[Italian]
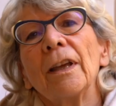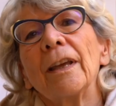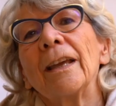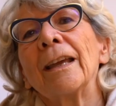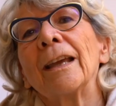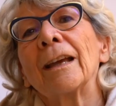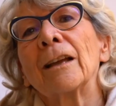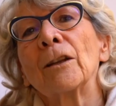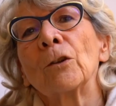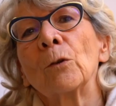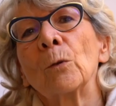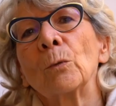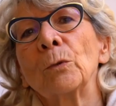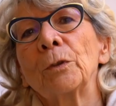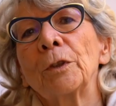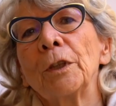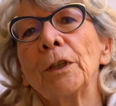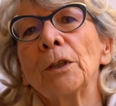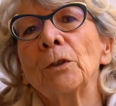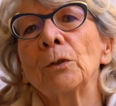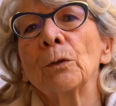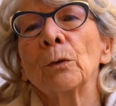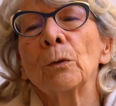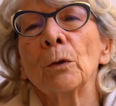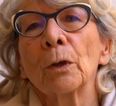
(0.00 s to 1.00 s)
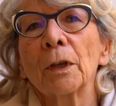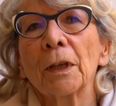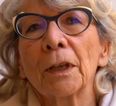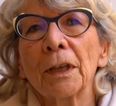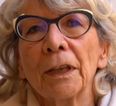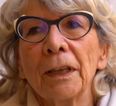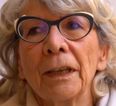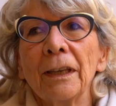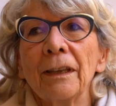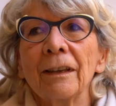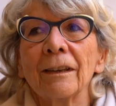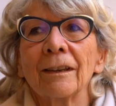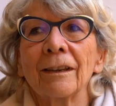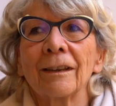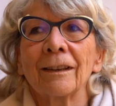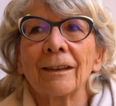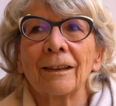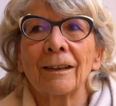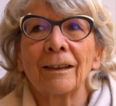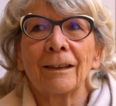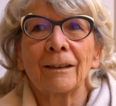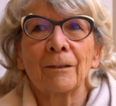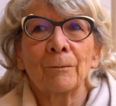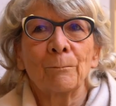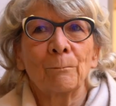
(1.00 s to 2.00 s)
e hanno un titolo che
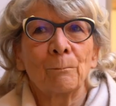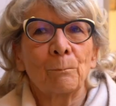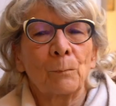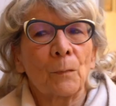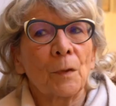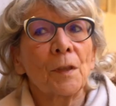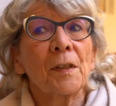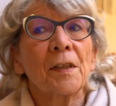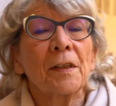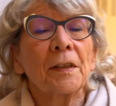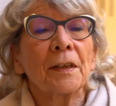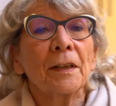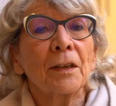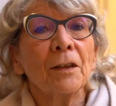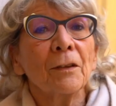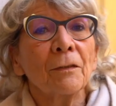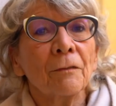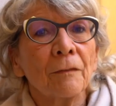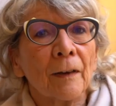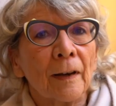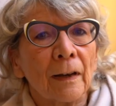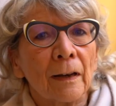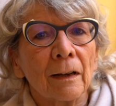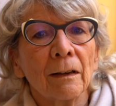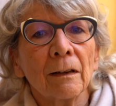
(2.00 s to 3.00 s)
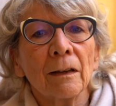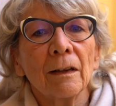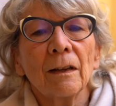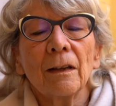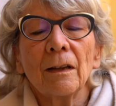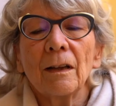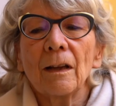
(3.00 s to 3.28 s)
eh, si rifà